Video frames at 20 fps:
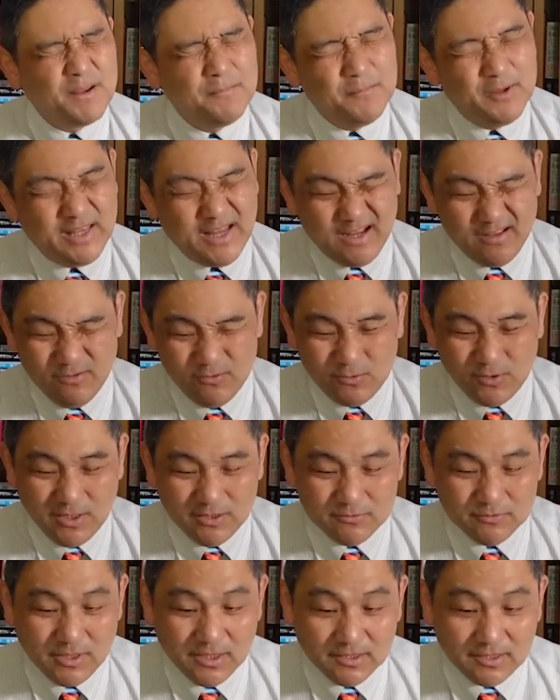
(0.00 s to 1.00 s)
まあ、なんと
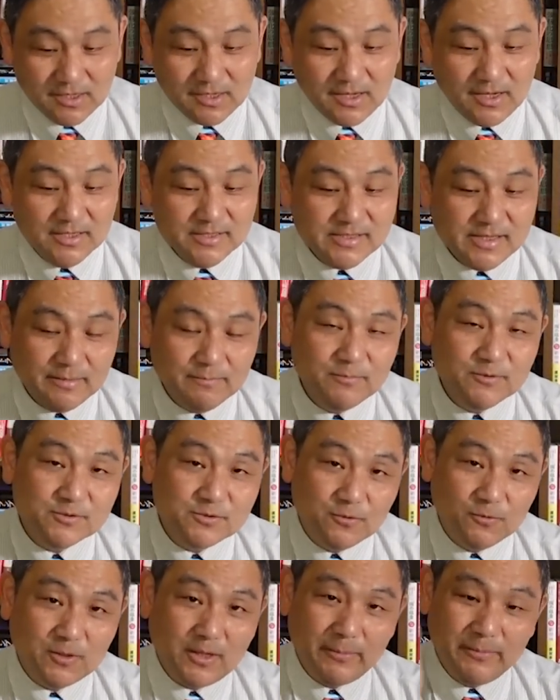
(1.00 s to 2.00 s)
なくなんか海産
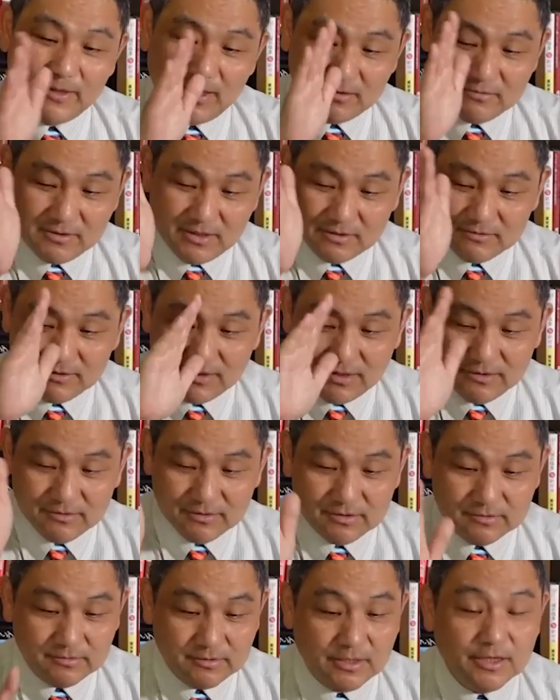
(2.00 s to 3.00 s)
物を食べたくなくなるっ
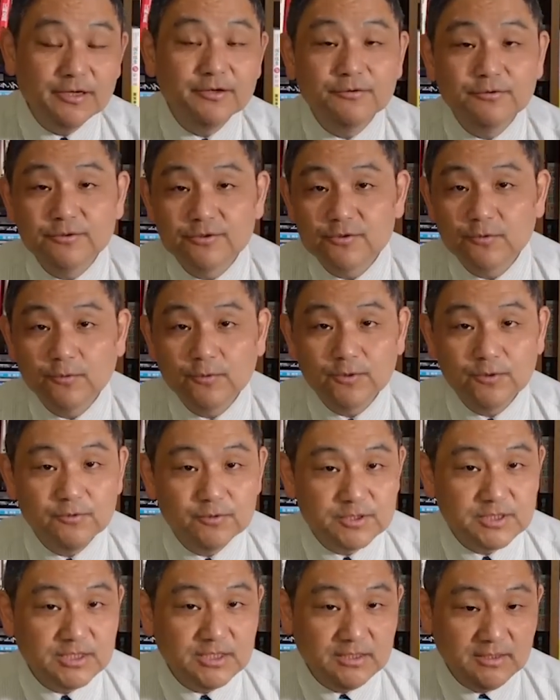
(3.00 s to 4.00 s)
ていう、そうい
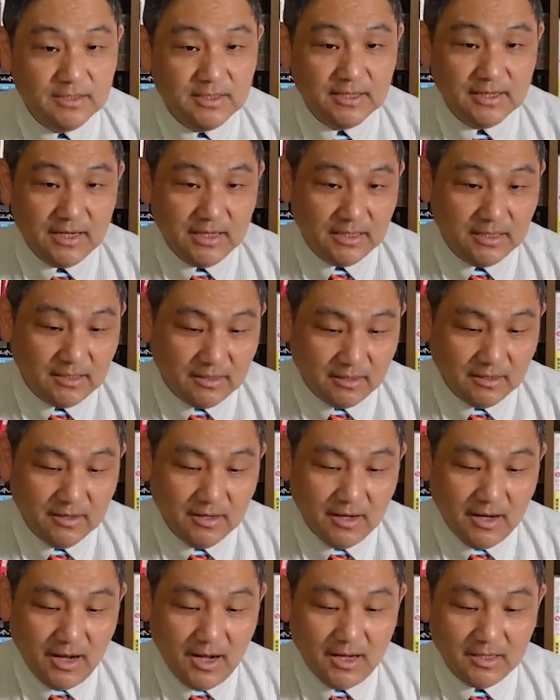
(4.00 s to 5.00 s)
う心理が
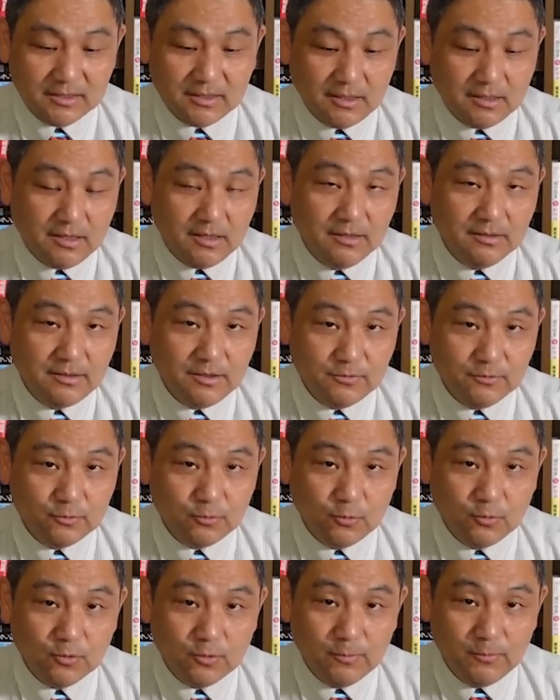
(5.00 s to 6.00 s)
働いてる
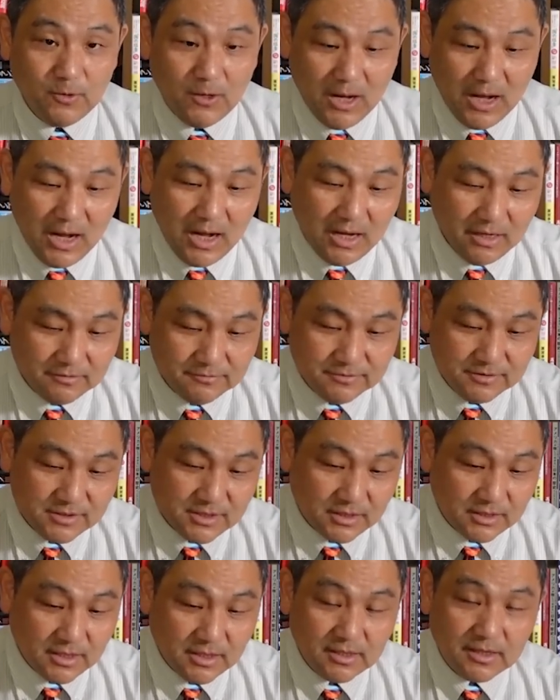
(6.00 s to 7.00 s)
ところもあるん
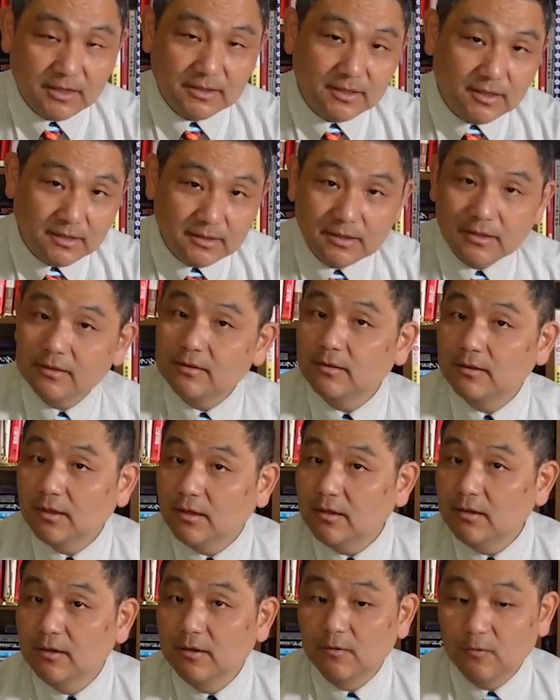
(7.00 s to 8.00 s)
じゃないかななんて
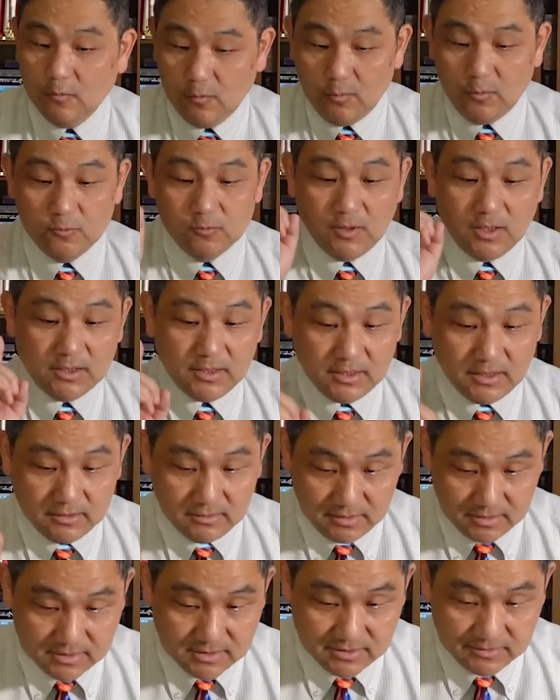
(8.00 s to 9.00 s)
ね思うわけな
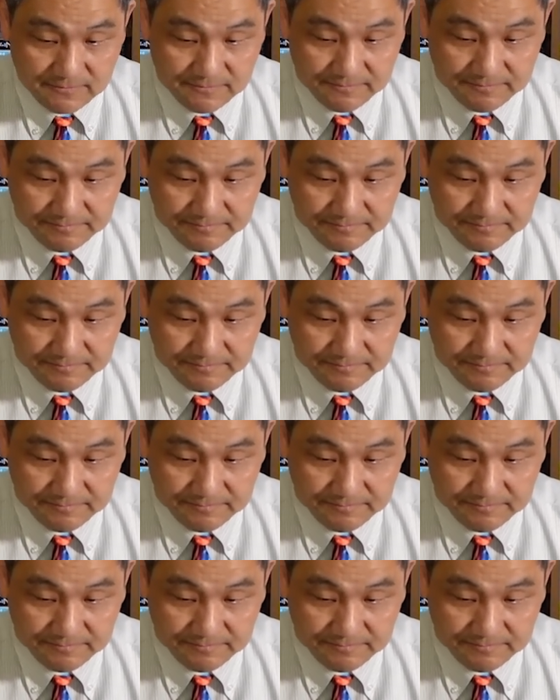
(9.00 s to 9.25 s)
んです。